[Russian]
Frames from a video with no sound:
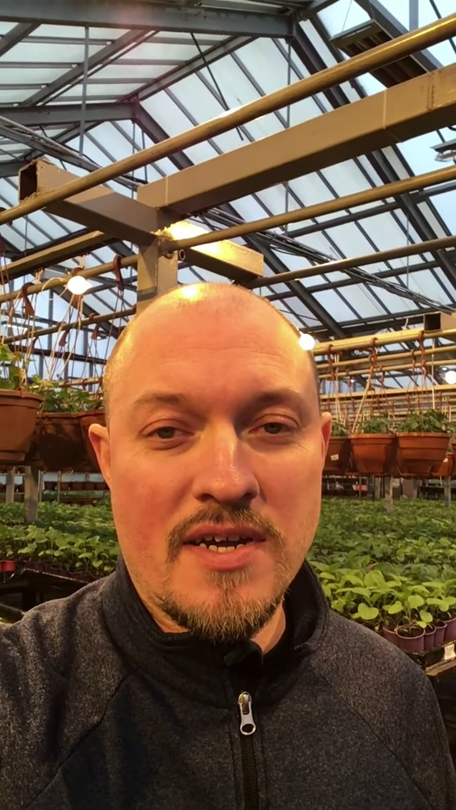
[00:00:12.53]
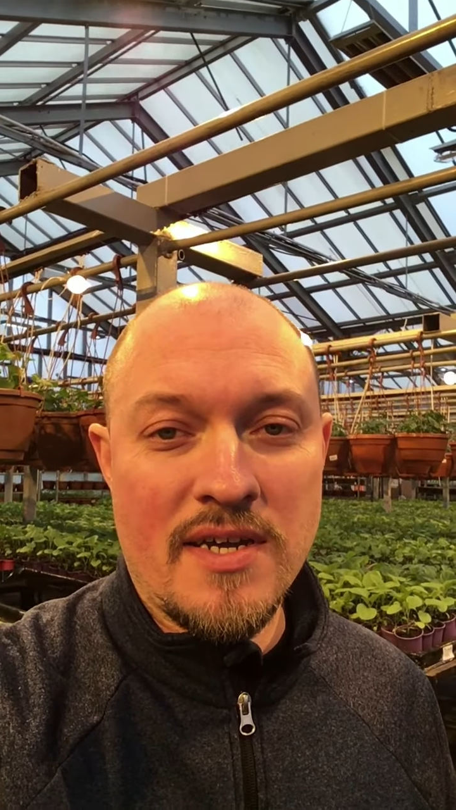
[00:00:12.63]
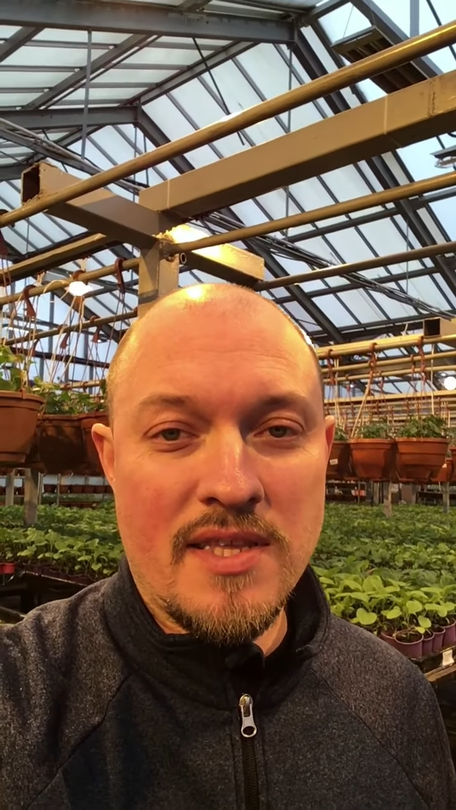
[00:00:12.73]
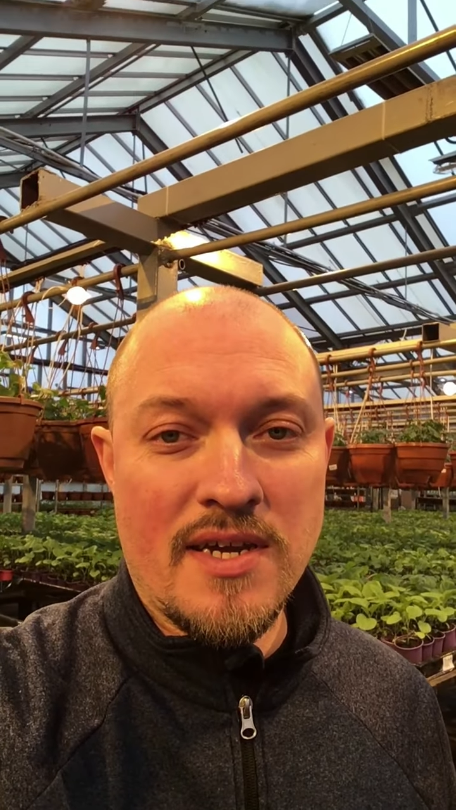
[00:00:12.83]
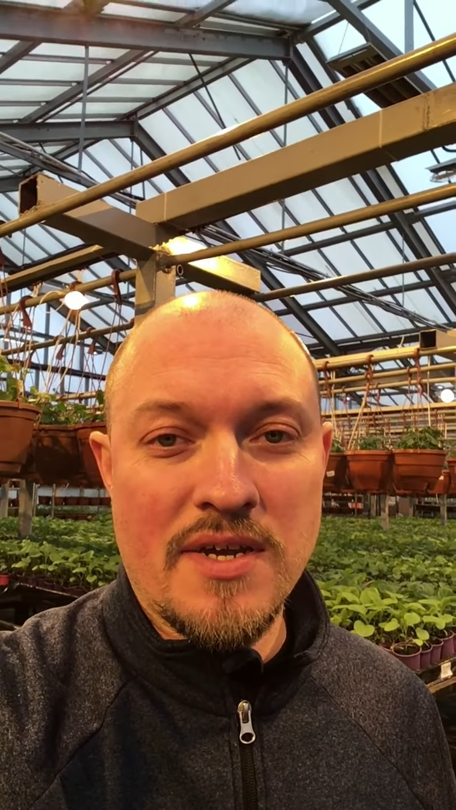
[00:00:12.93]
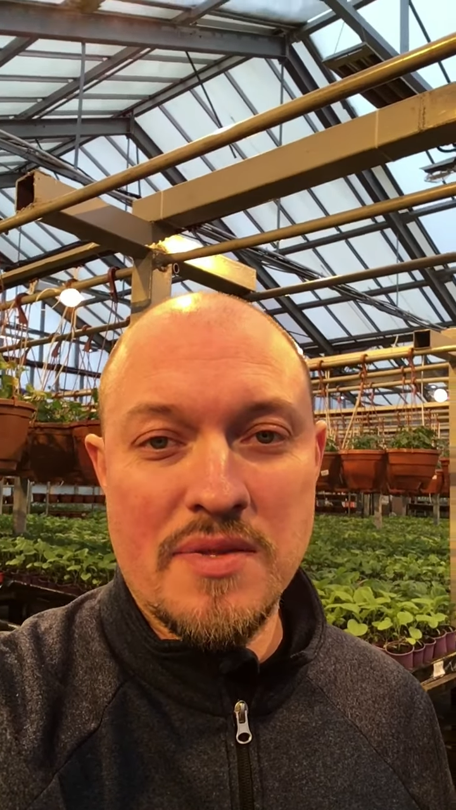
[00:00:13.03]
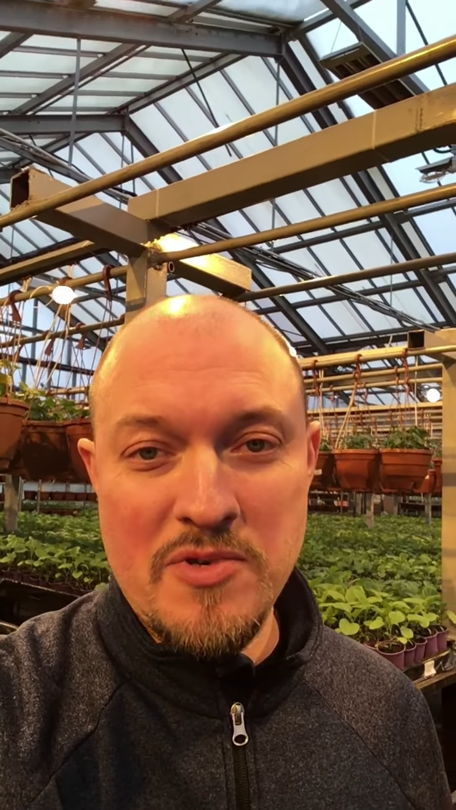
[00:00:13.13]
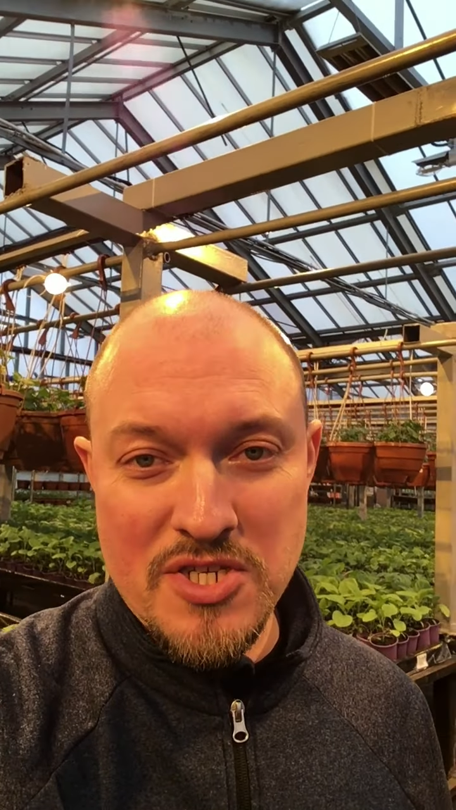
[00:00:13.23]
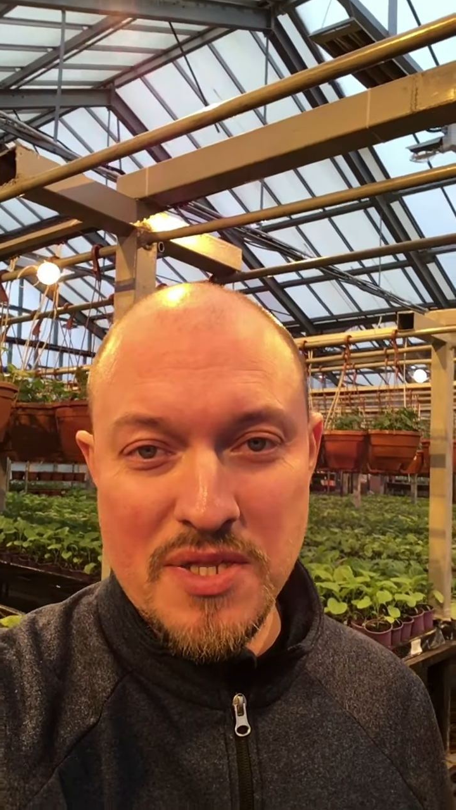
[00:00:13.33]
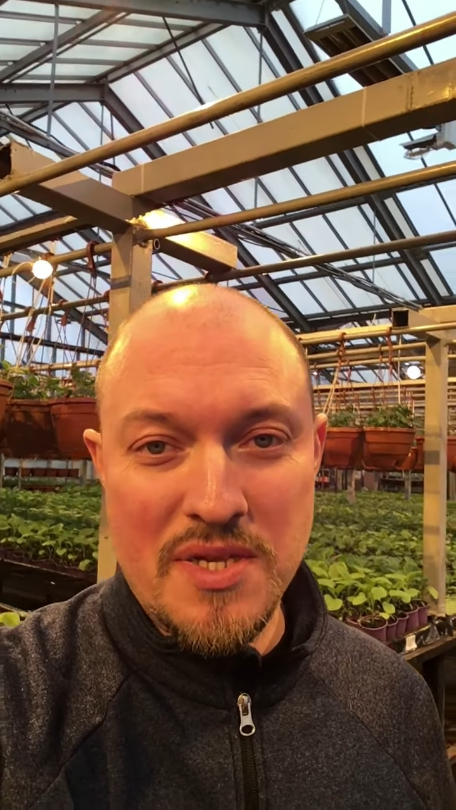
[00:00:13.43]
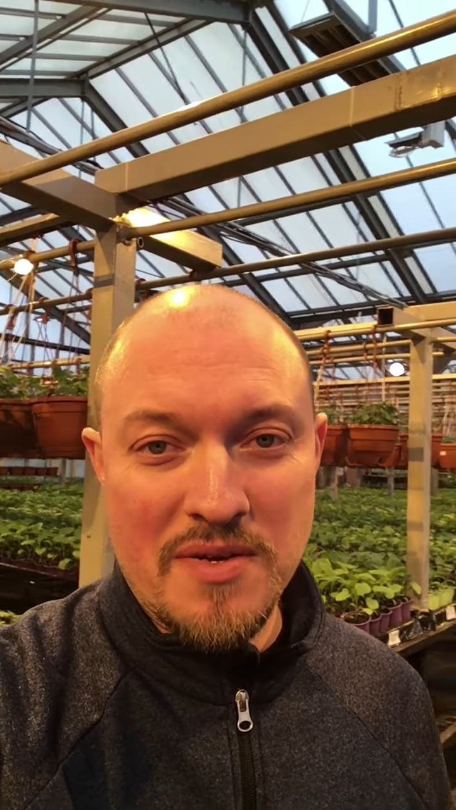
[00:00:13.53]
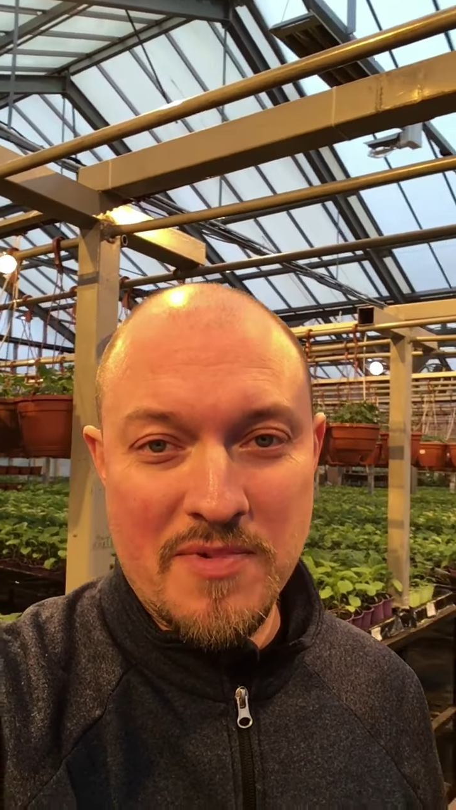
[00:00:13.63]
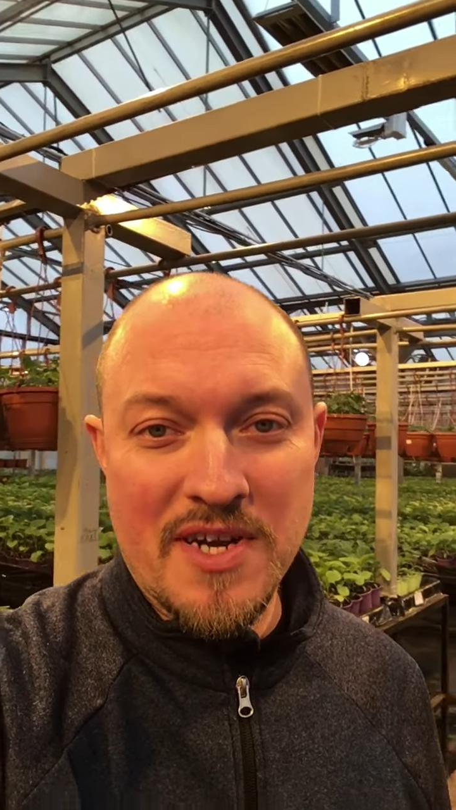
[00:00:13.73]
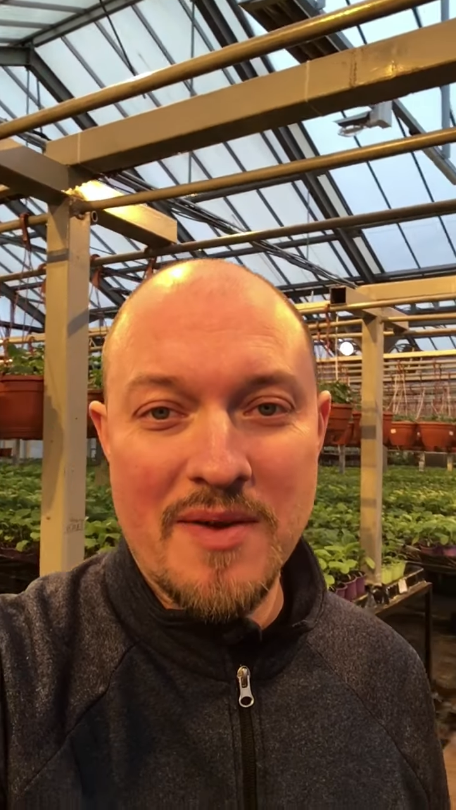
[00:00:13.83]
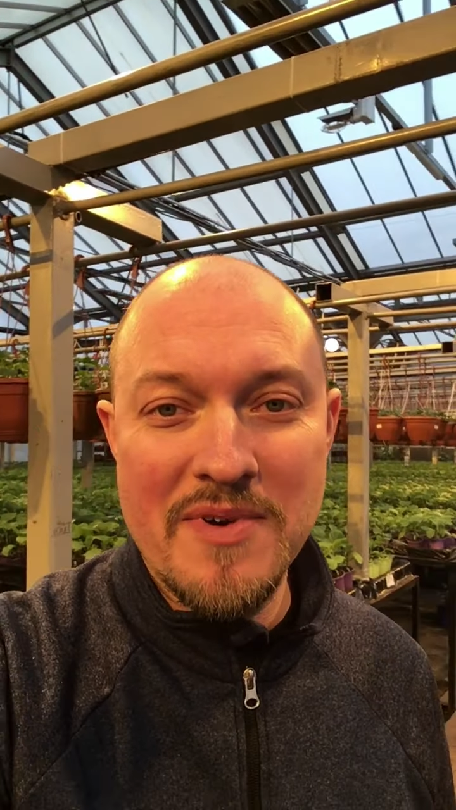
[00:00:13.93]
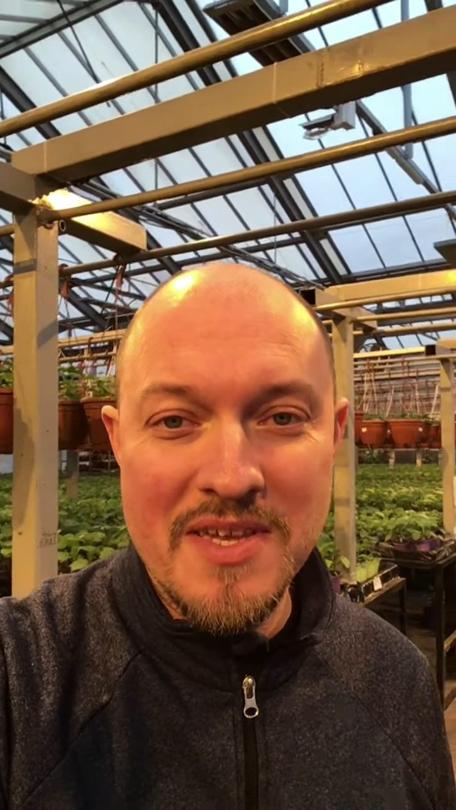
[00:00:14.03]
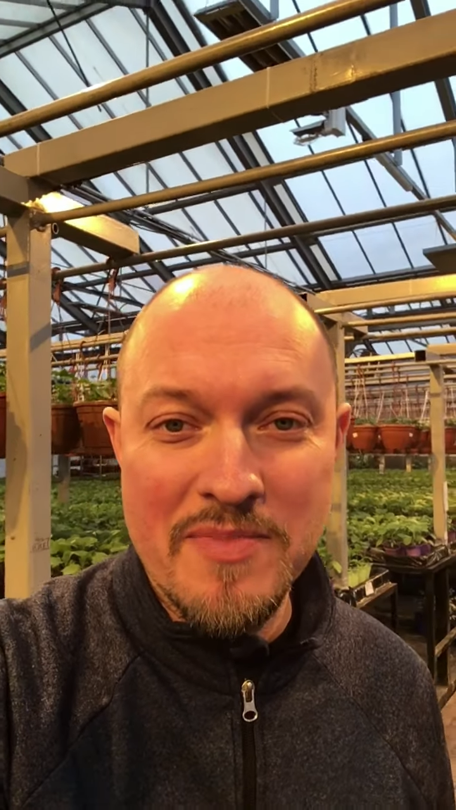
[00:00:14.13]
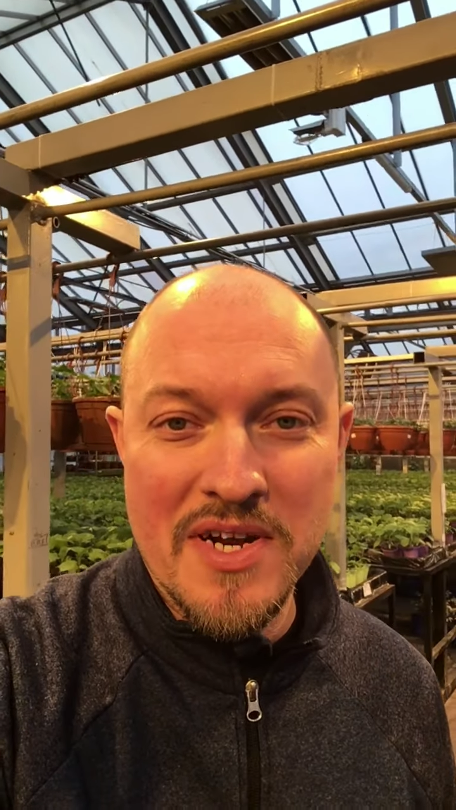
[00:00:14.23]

когда космические корабли